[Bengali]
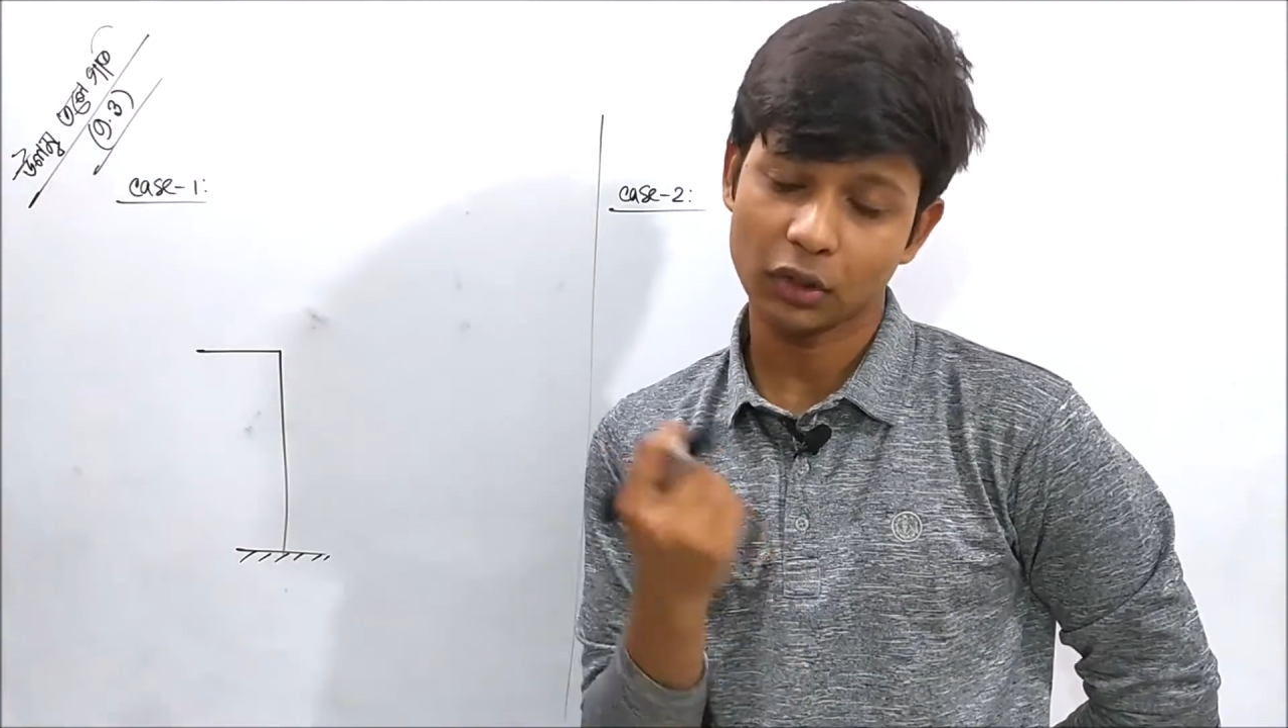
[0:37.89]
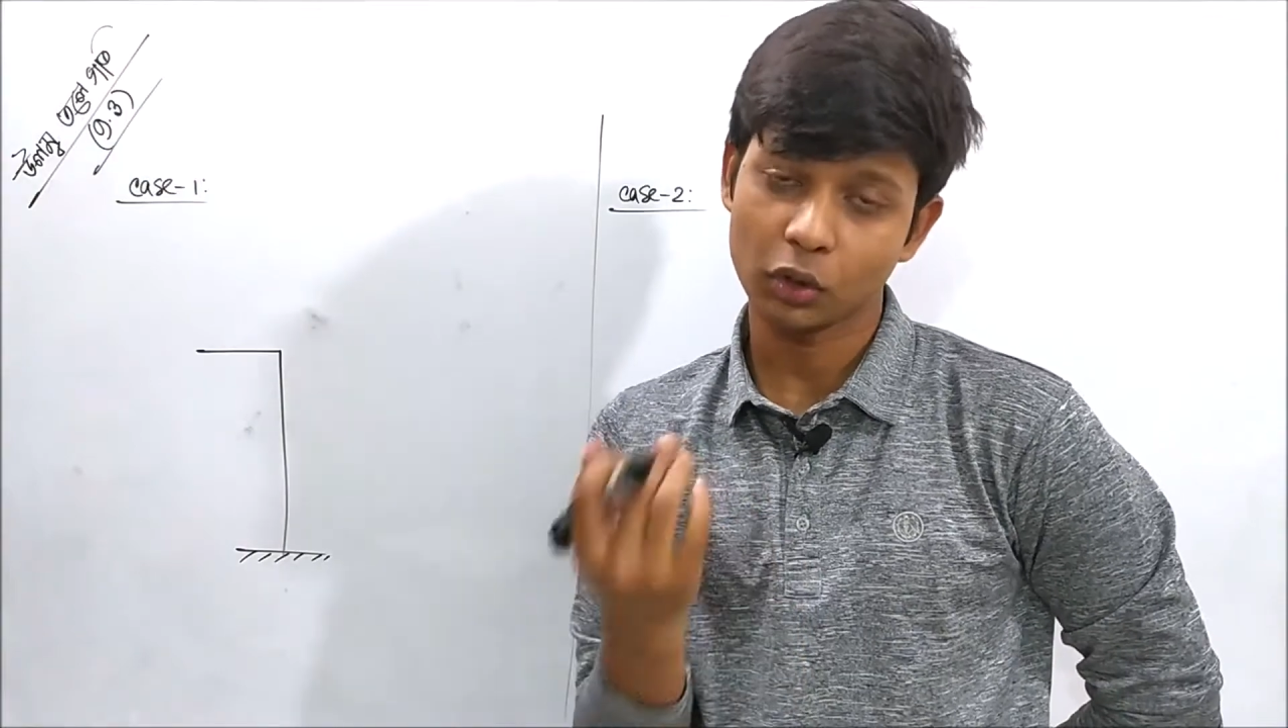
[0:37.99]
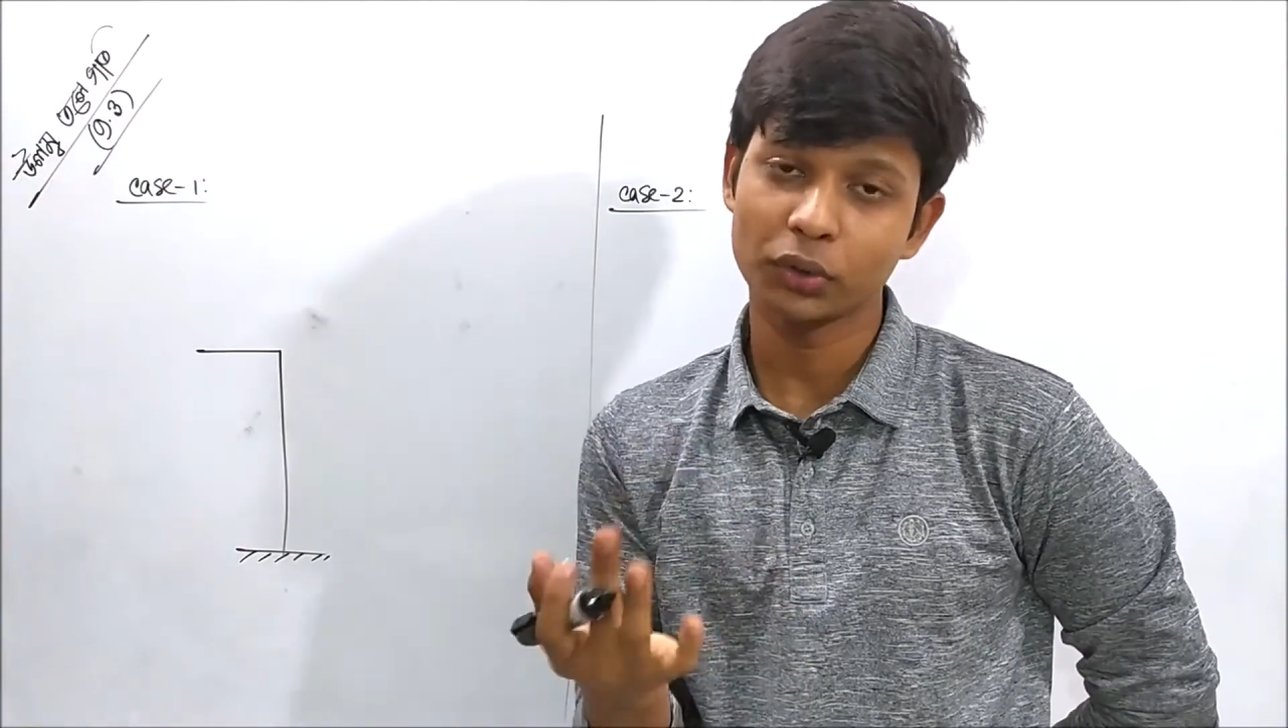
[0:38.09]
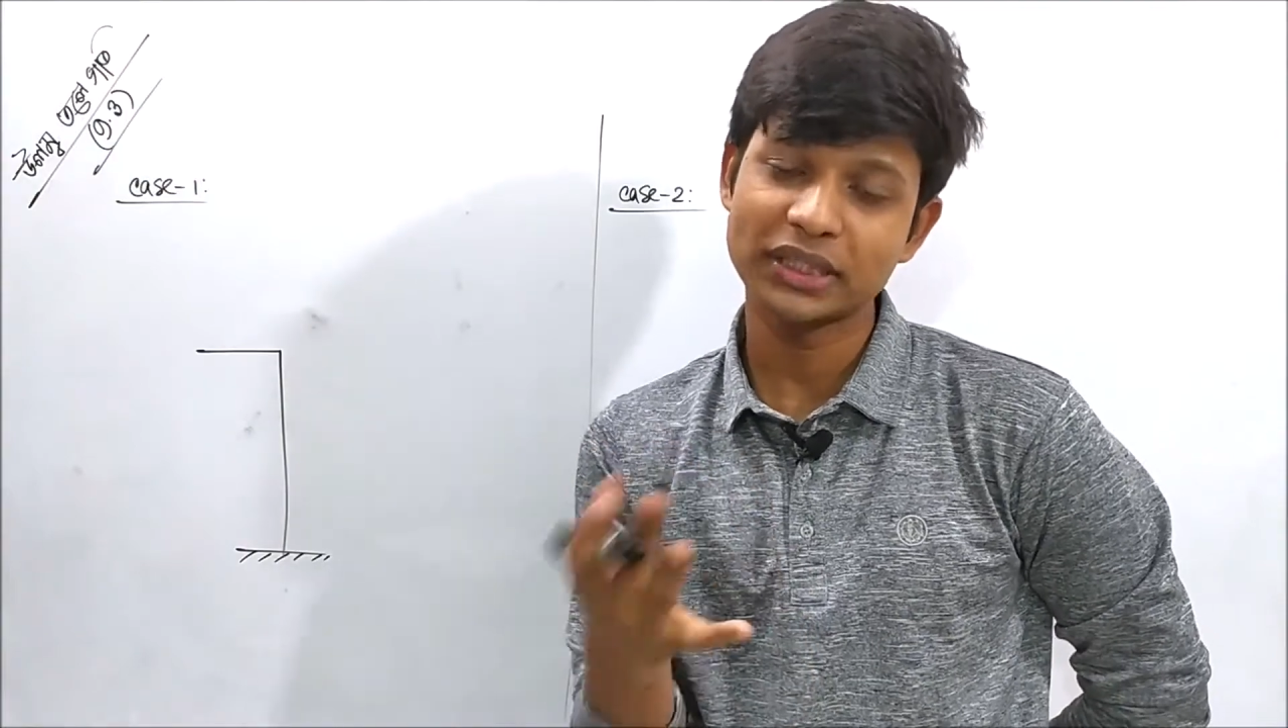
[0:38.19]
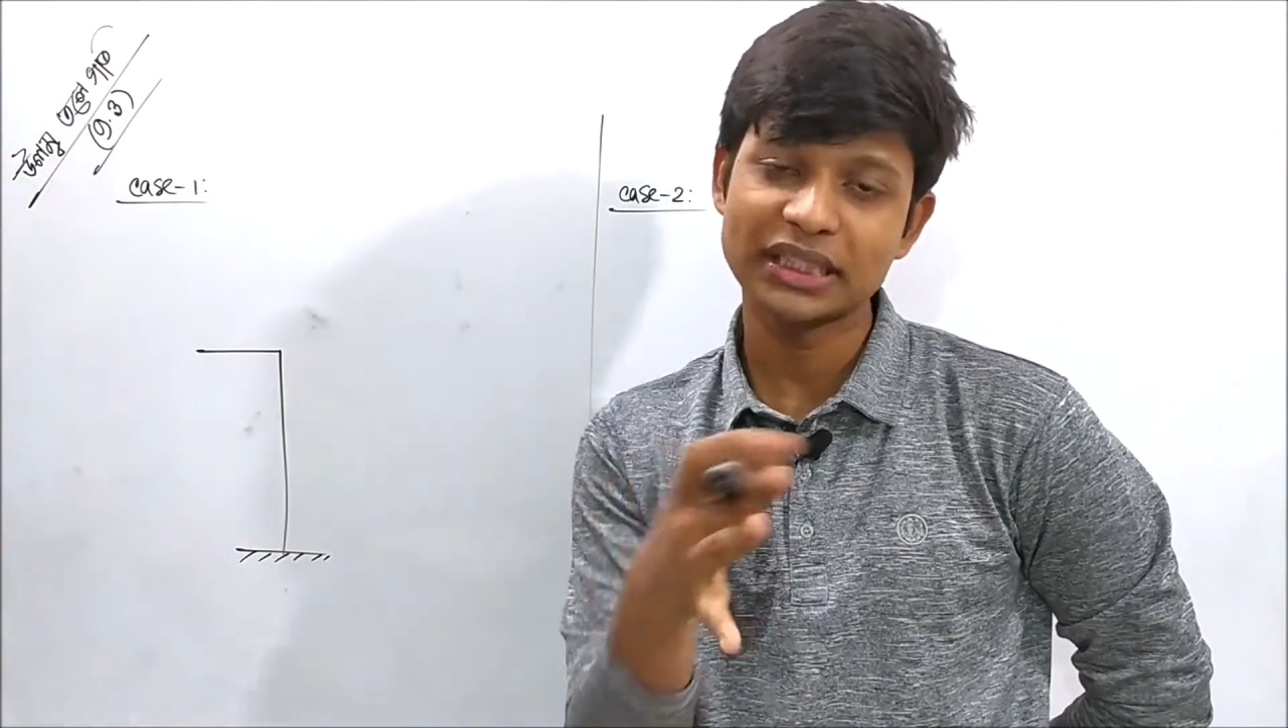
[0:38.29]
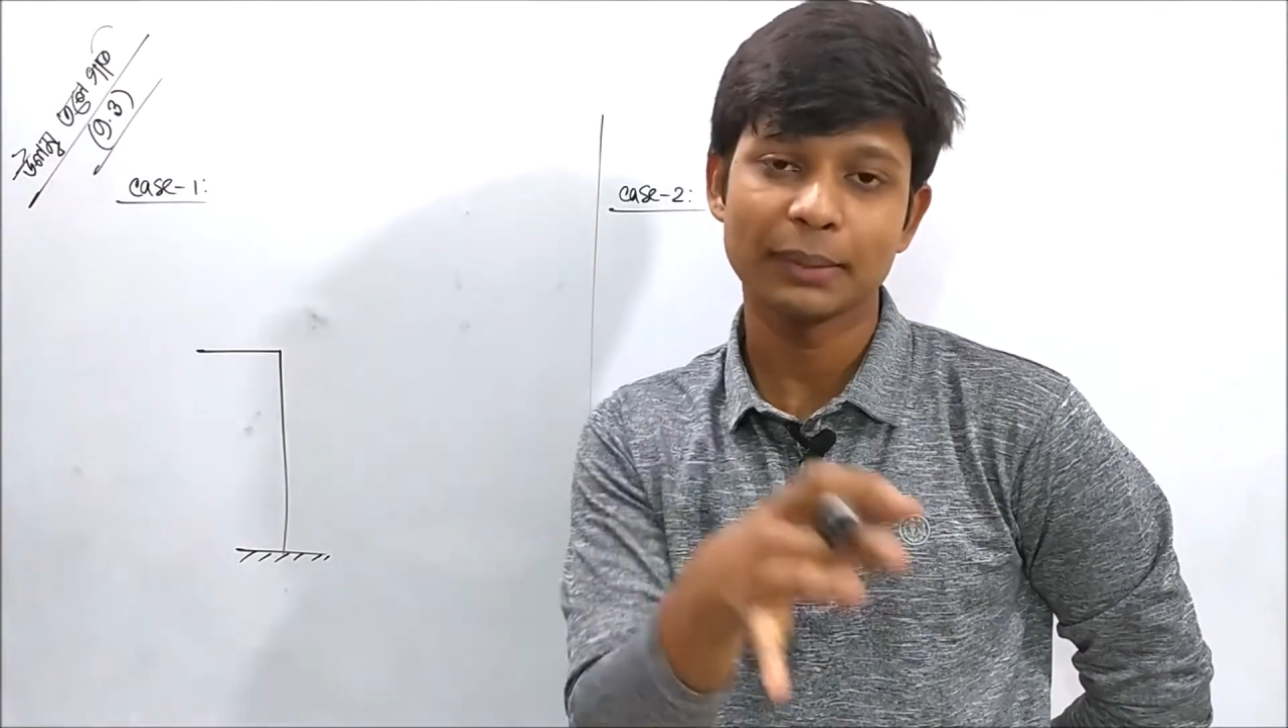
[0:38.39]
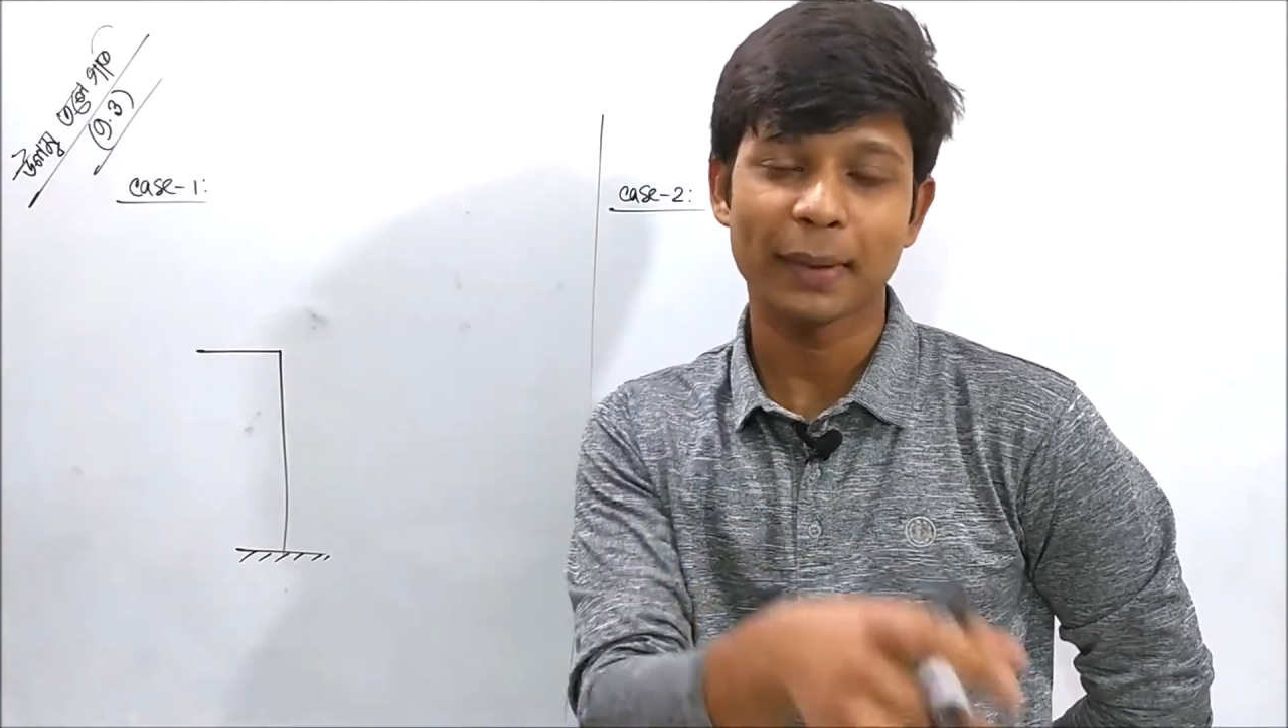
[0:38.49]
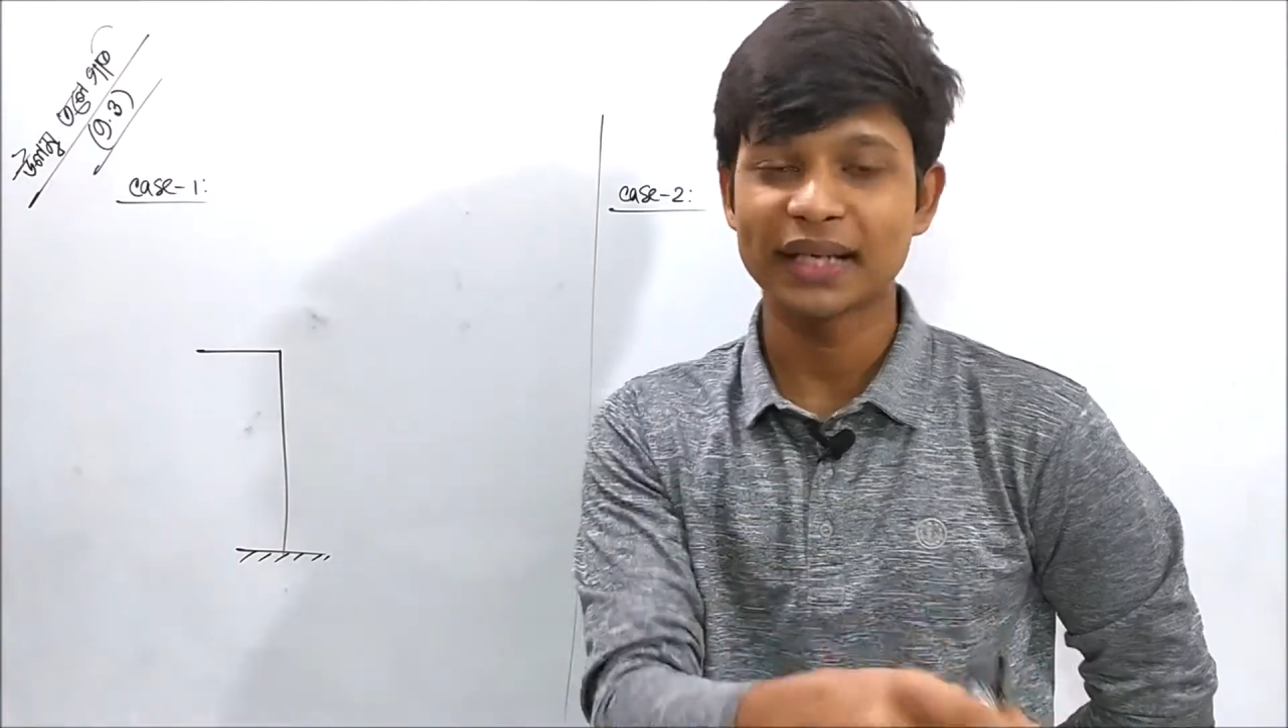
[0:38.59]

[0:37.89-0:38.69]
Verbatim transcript: কখন জি